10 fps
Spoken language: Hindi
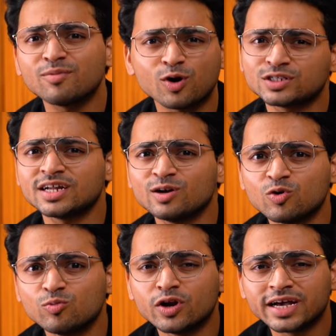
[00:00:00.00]
है बहुत सारे
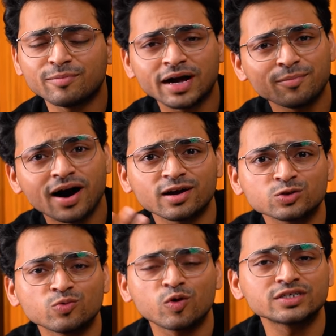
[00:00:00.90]
लोग बोलेंगे भाई 1200
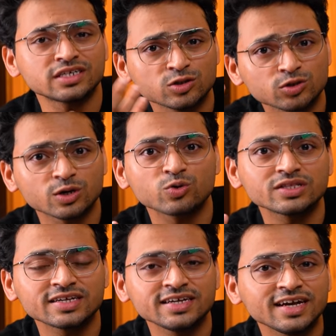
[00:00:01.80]
सौ वॉट्स की तो
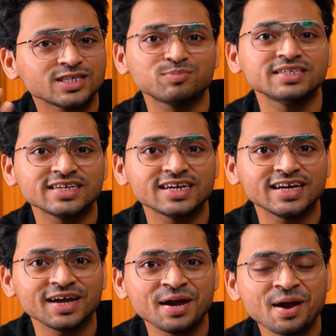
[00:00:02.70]
ज़रूरत ही नहीं है इस पीसी के
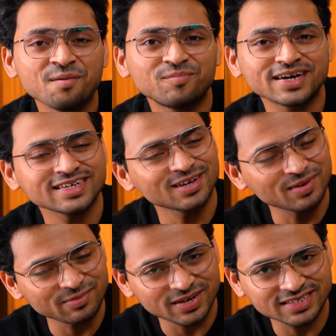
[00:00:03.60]
लिए बट गैस
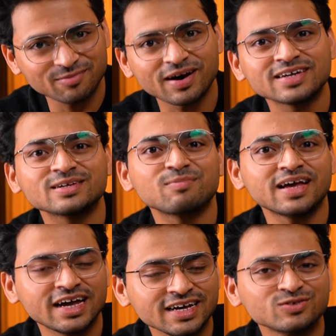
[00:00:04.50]
हमारे पास ये पावर
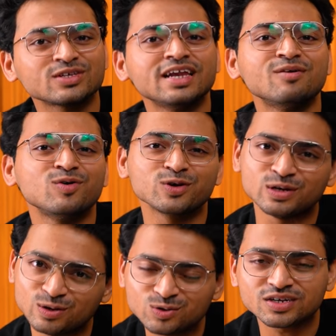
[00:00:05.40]
सप्लाई है उसके लिए हम लोग
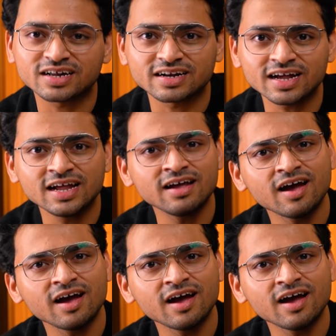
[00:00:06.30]
यूज़ कर रहे हैं